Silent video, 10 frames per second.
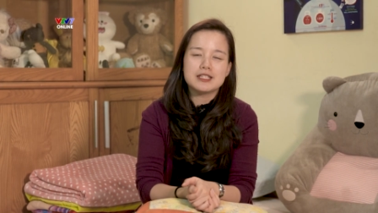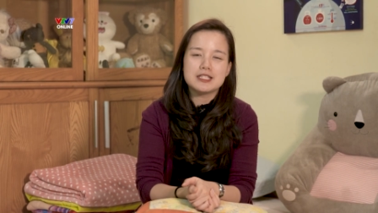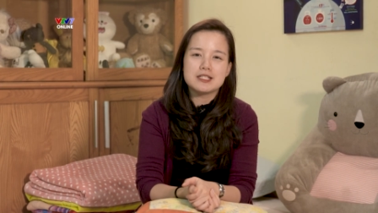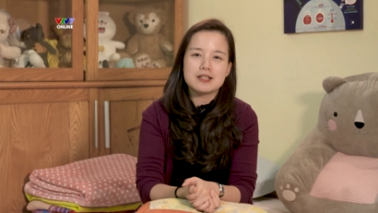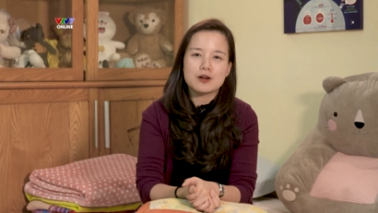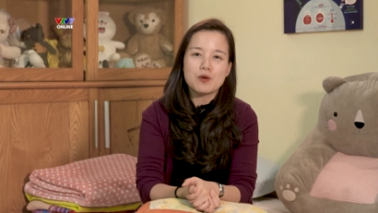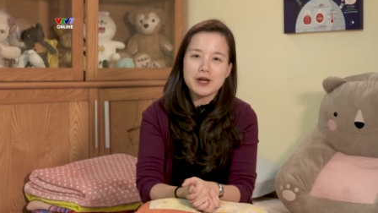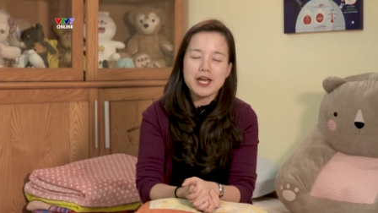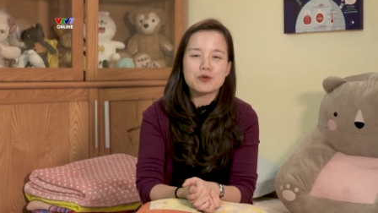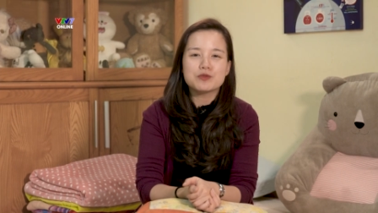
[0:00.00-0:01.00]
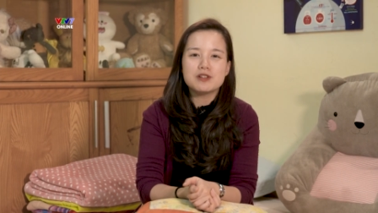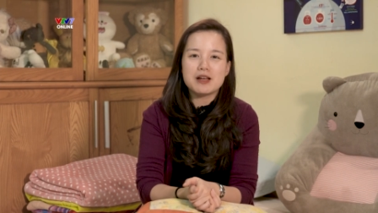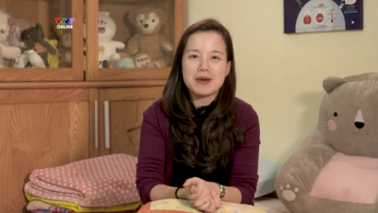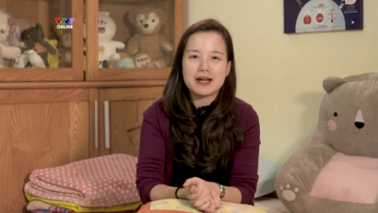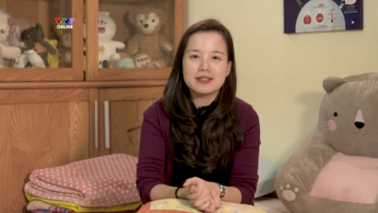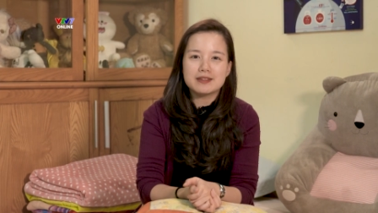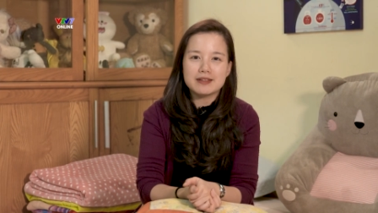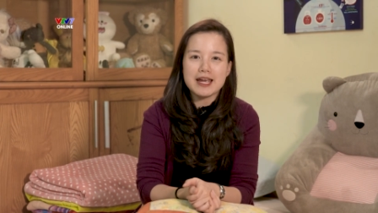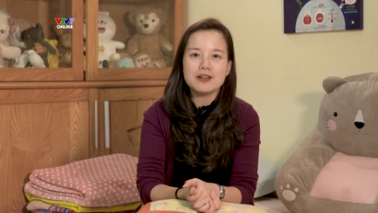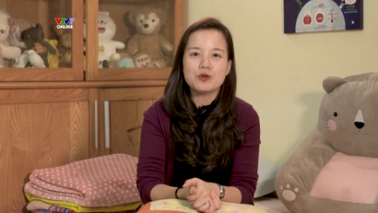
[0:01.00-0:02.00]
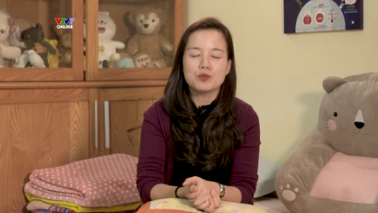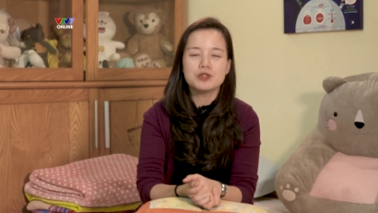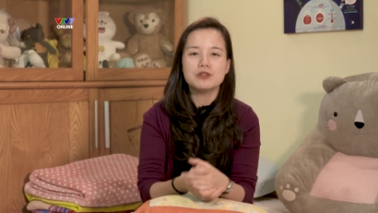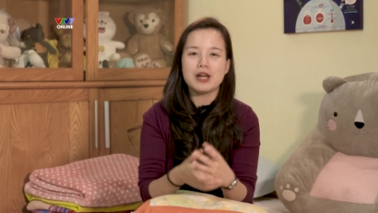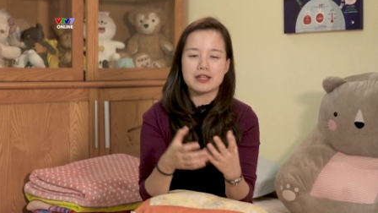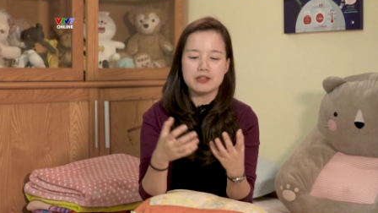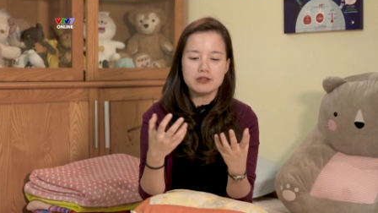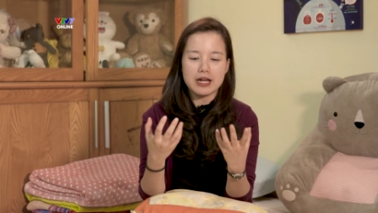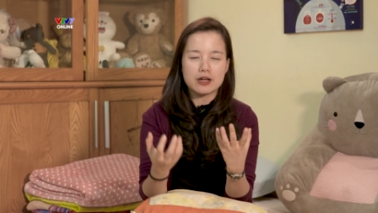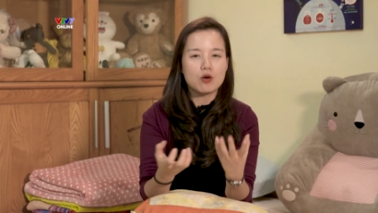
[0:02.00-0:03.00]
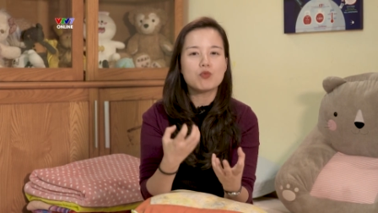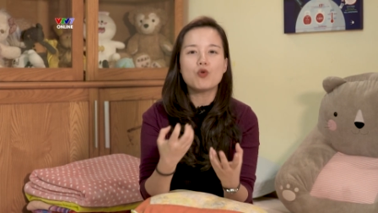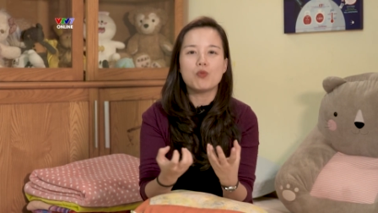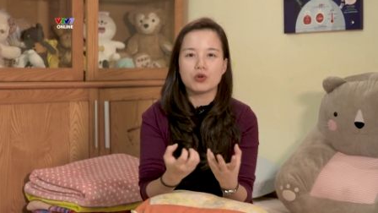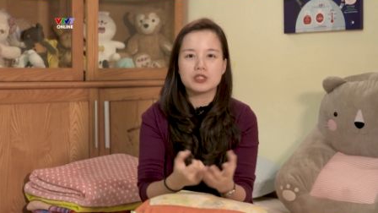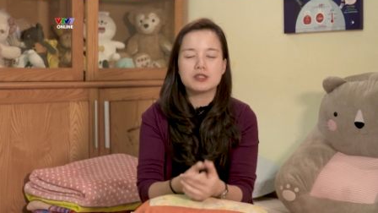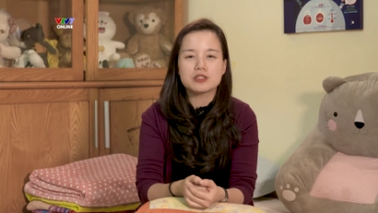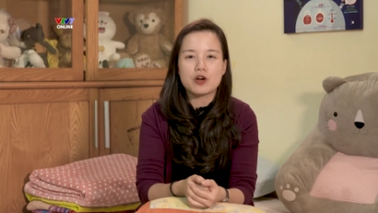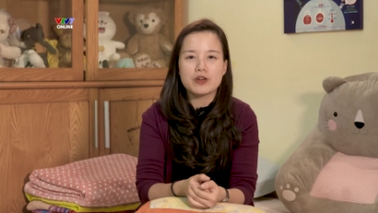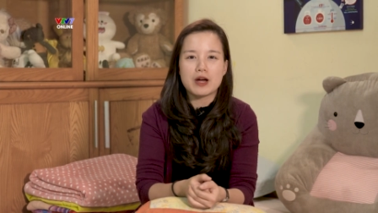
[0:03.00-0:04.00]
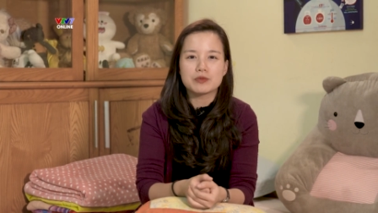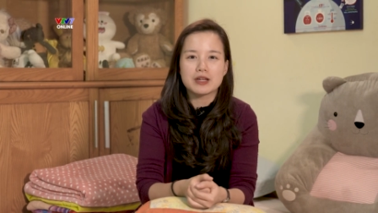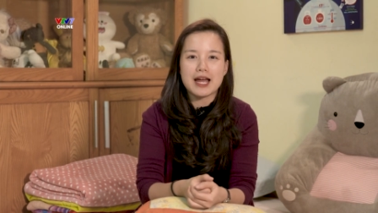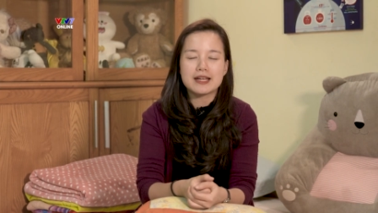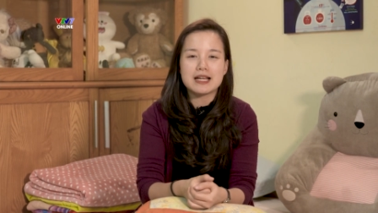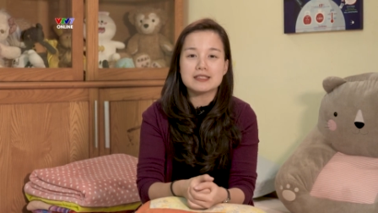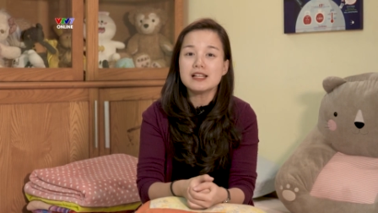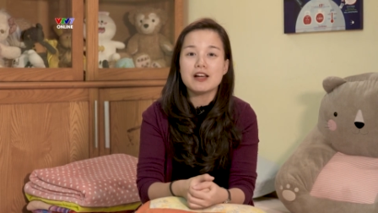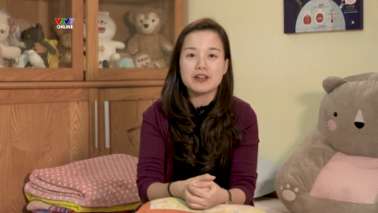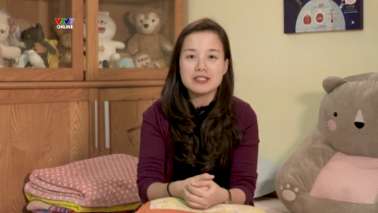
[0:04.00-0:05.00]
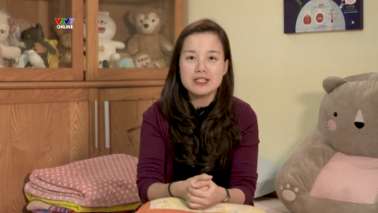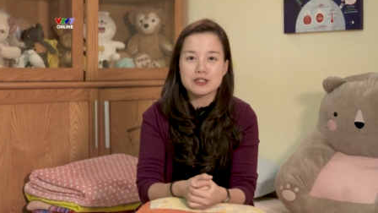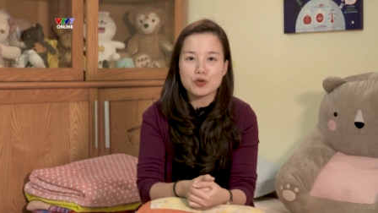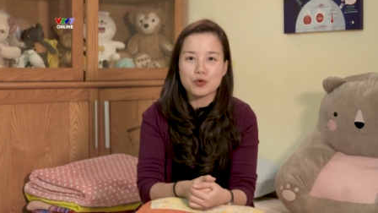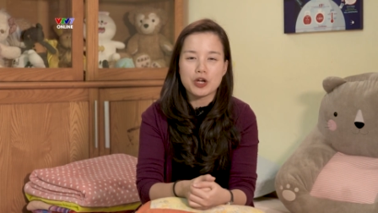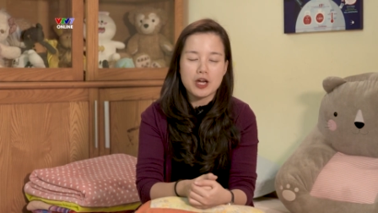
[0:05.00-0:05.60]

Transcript: thì à, công nghệ cũng như là mạng internet cũng như là những cái công cụ bổ trợ cho việc học tiếng Anh đã rất là phát triển rồi